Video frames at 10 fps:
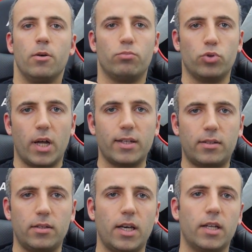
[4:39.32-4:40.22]
Bunu
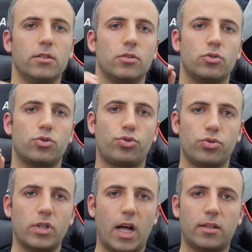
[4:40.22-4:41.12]
anlatırken
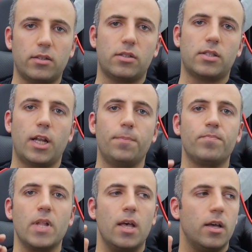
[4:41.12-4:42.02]
şunun da altını çizelim.
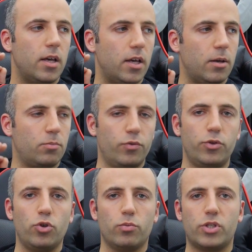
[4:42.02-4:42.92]
E, bu
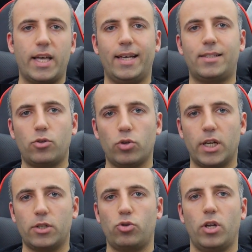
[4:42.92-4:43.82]
videomuzda eksik
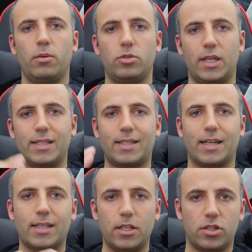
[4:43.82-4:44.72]
olarak söyleyebileceğiniz
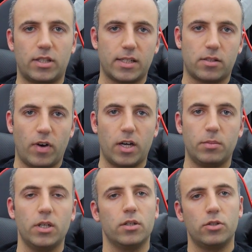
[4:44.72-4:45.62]
kasa içi test var
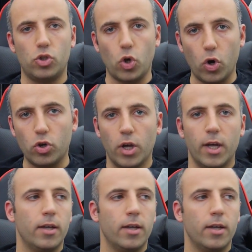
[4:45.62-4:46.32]
mı? Yok.